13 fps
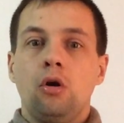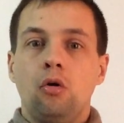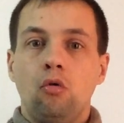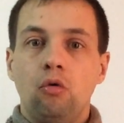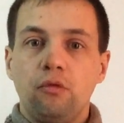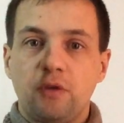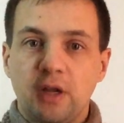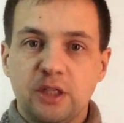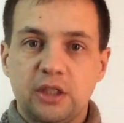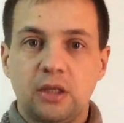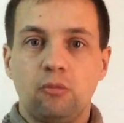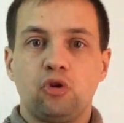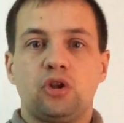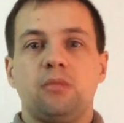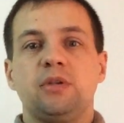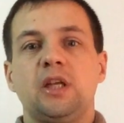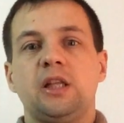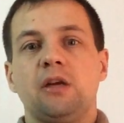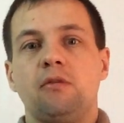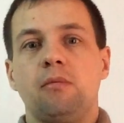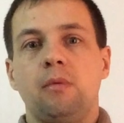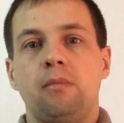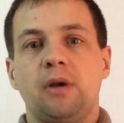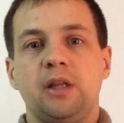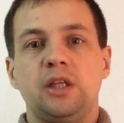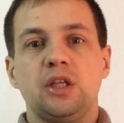он в конце может обязательно к вам
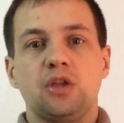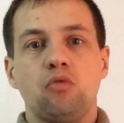обратиться.